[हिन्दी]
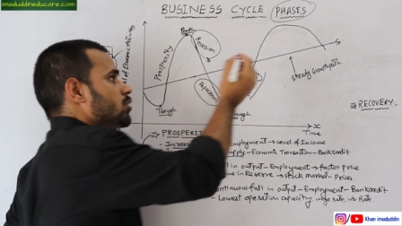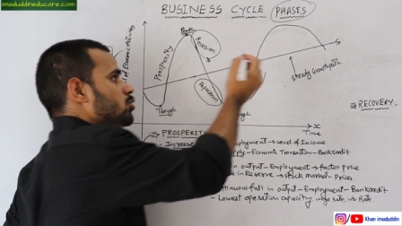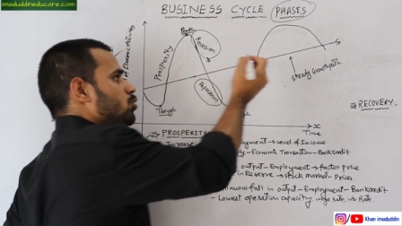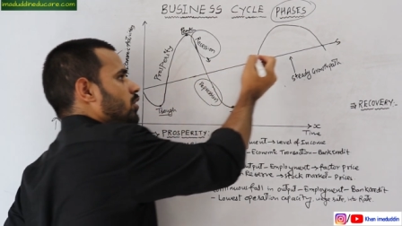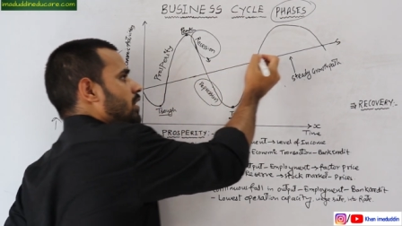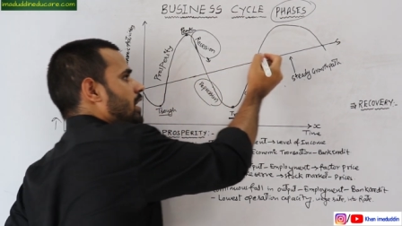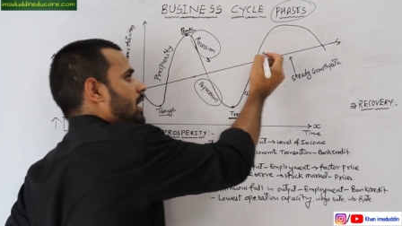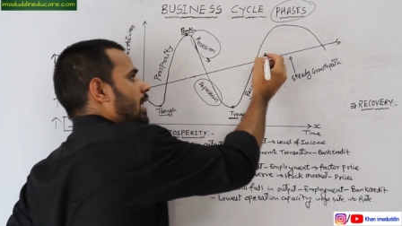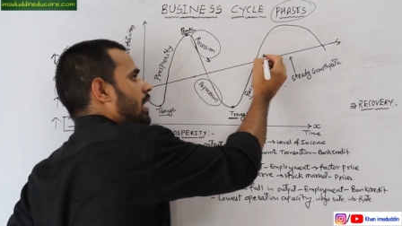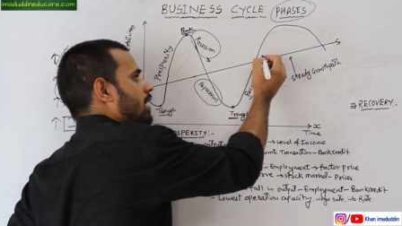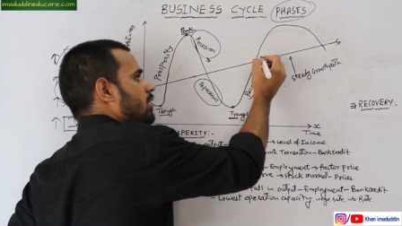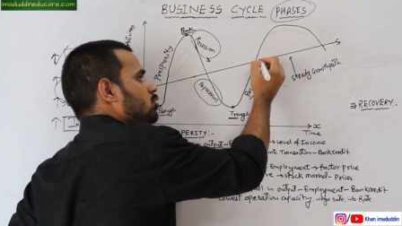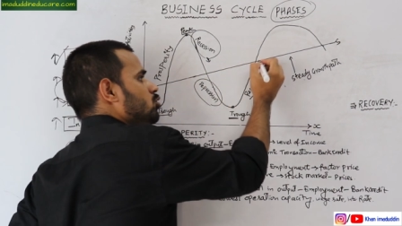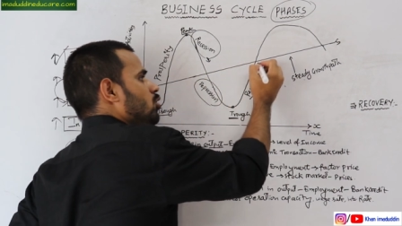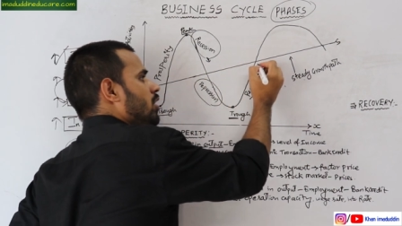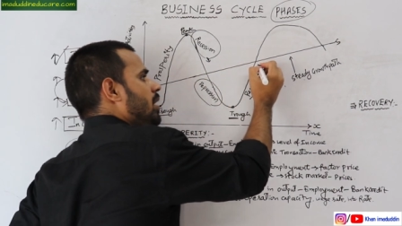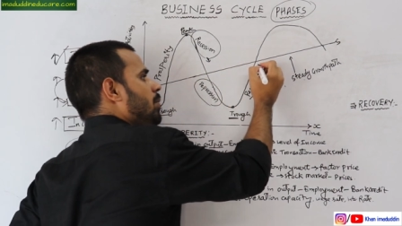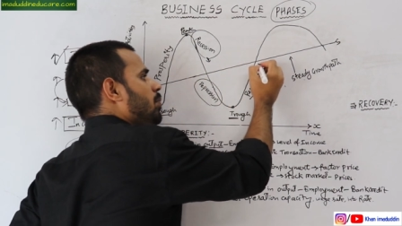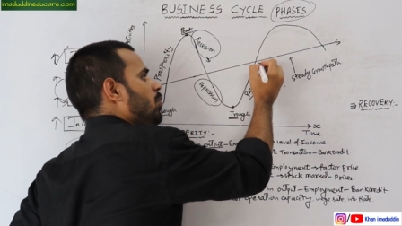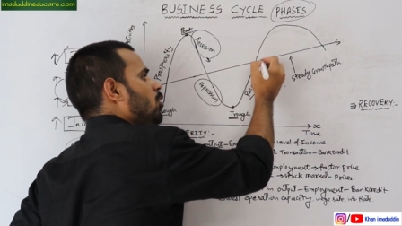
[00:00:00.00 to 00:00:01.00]
सो ये
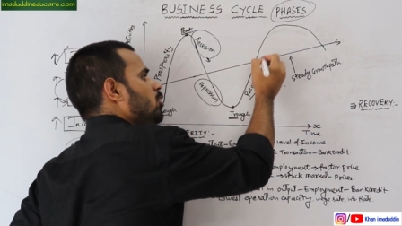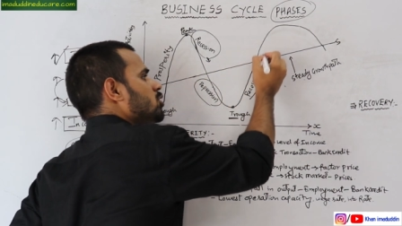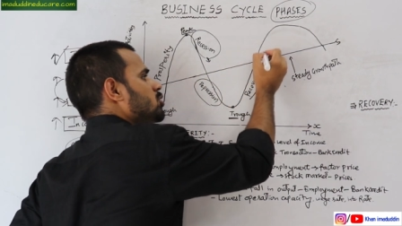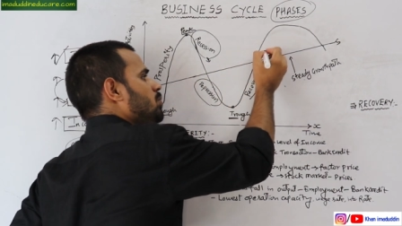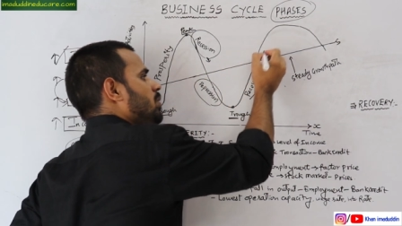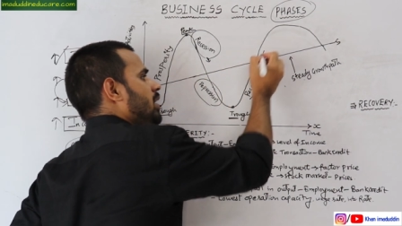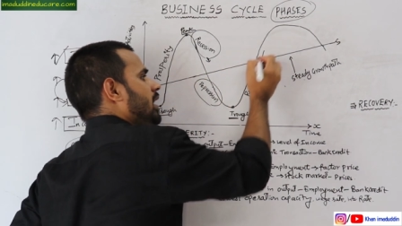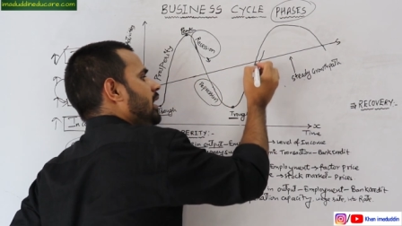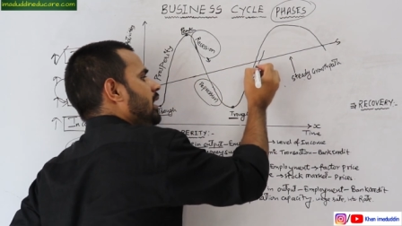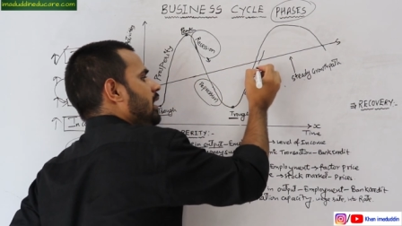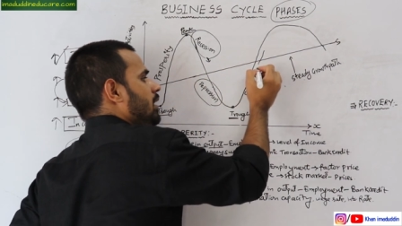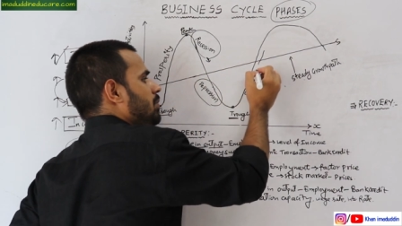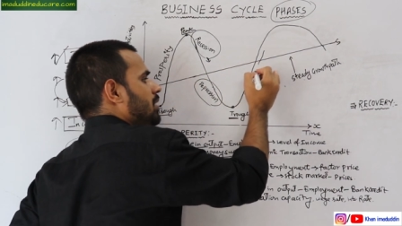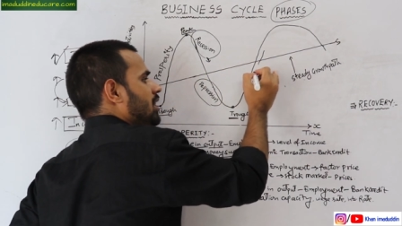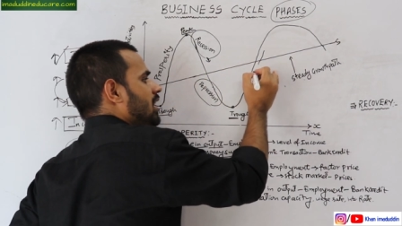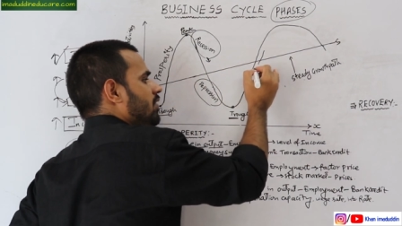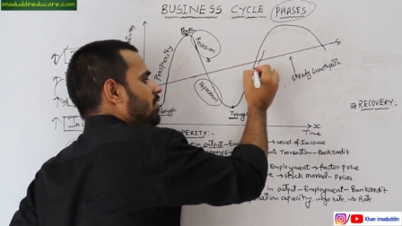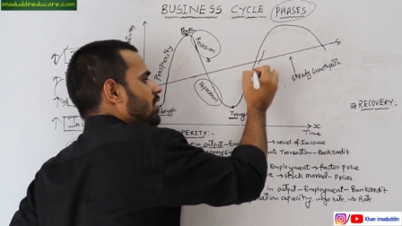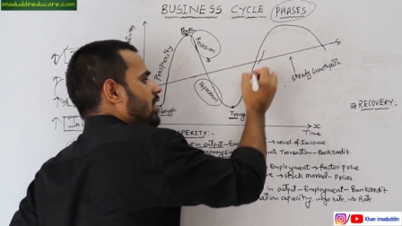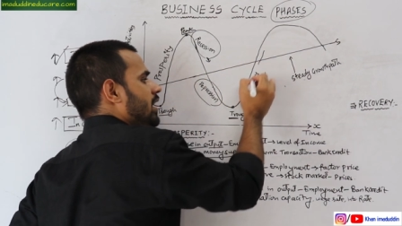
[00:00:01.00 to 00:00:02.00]
जो है प्रॉस्पेरिटी
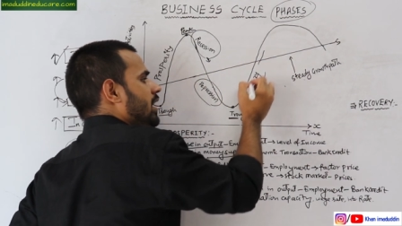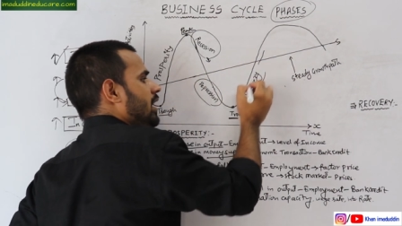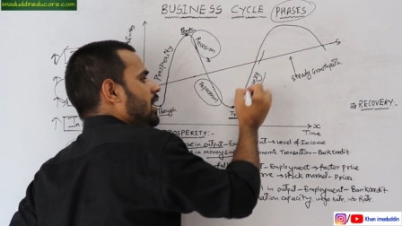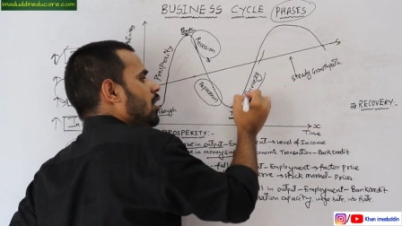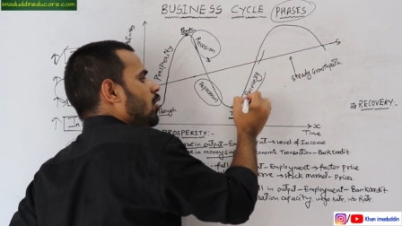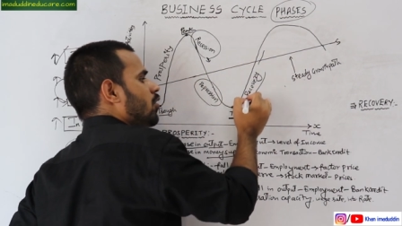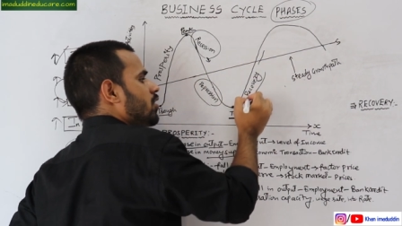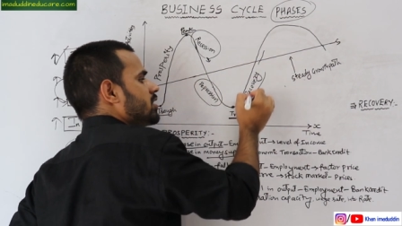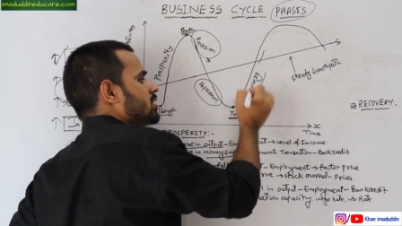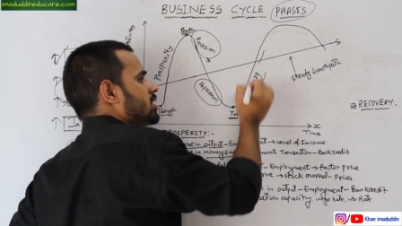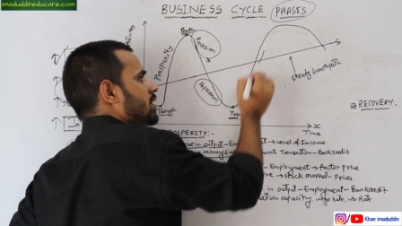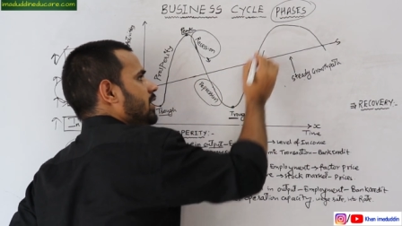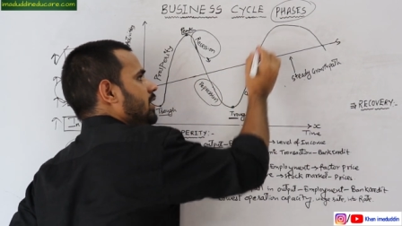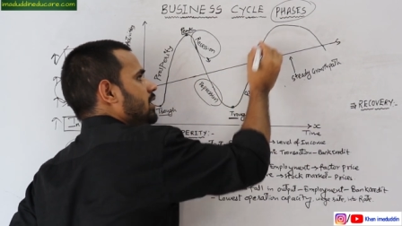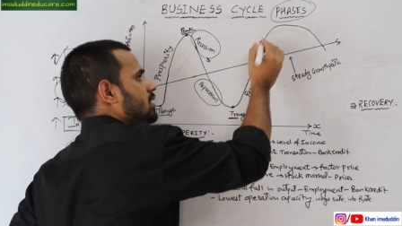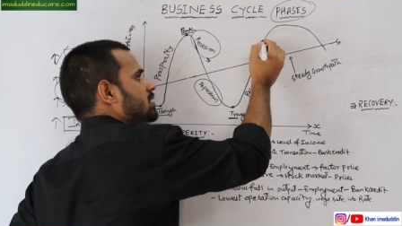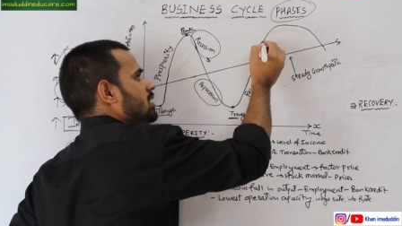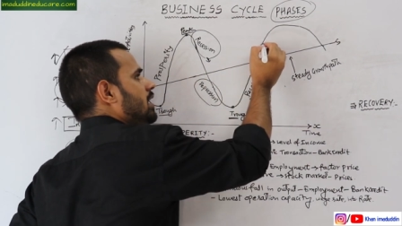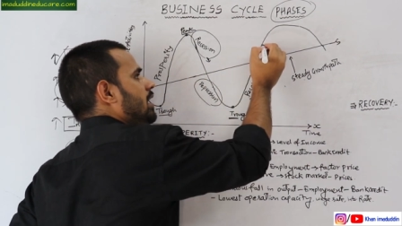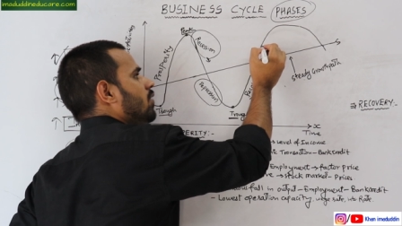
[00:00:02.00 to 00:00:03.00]
मतलब ये रिकवरी
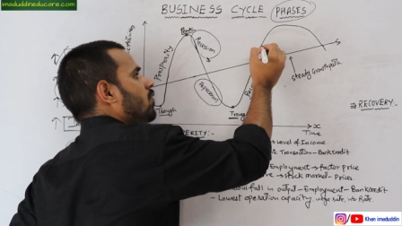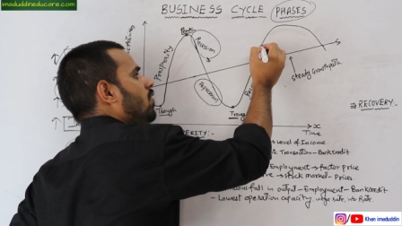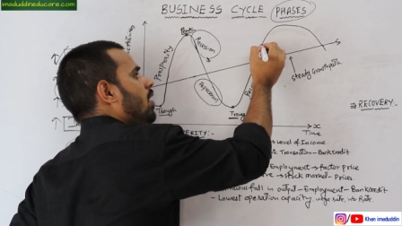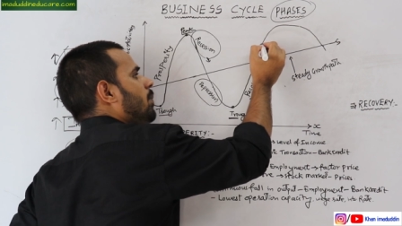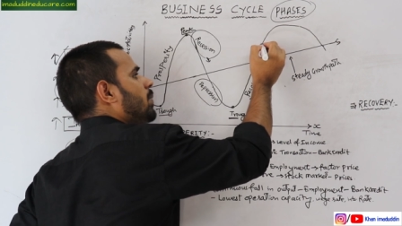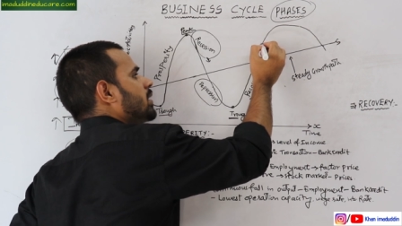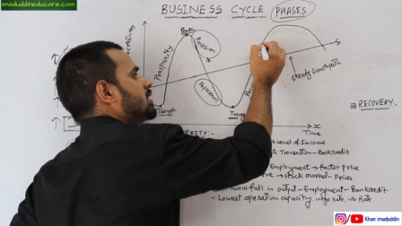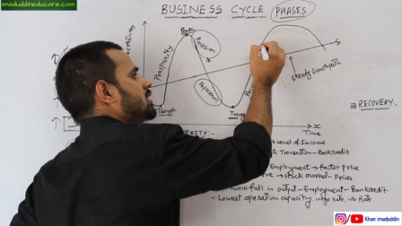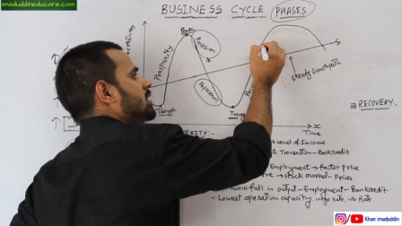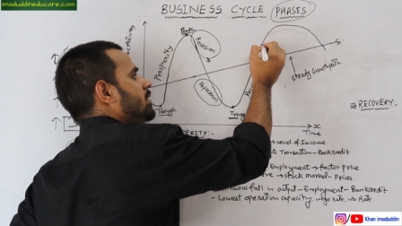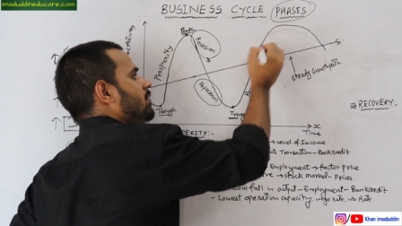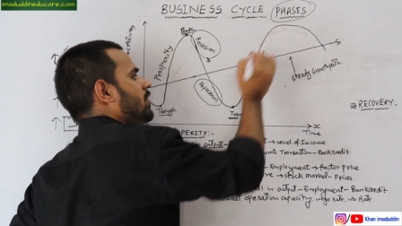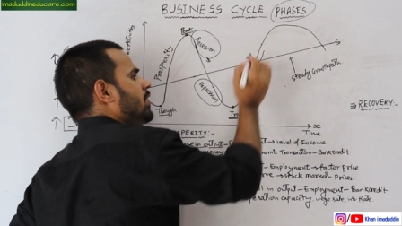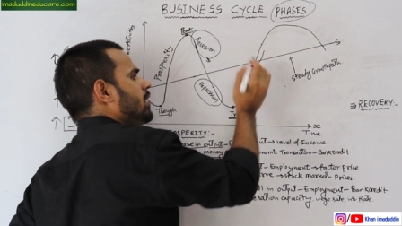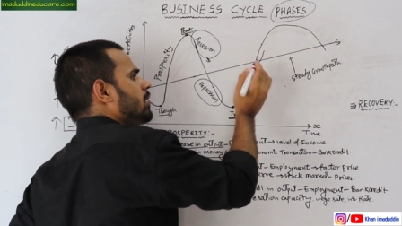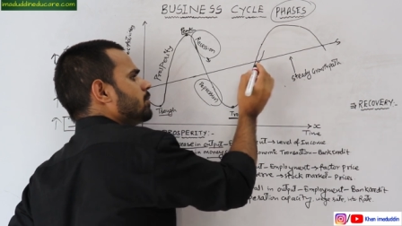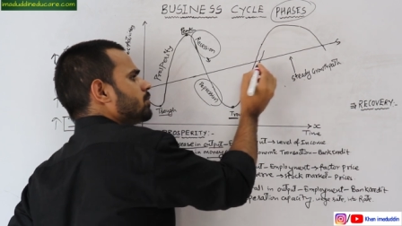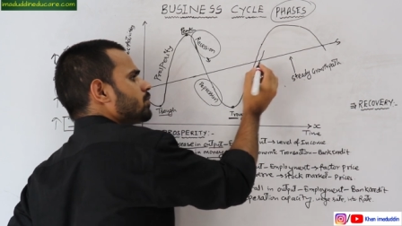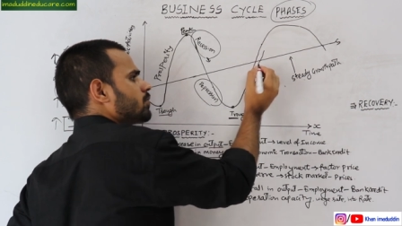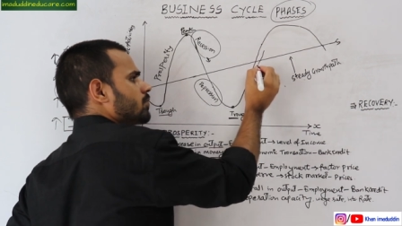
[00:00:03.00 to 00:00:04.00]
सेक्टर्स है वापस से
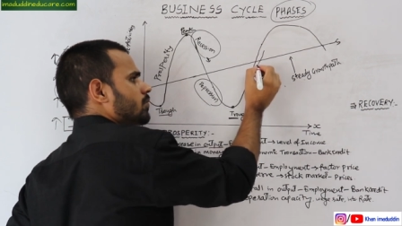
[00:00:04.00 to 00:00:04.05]
फिर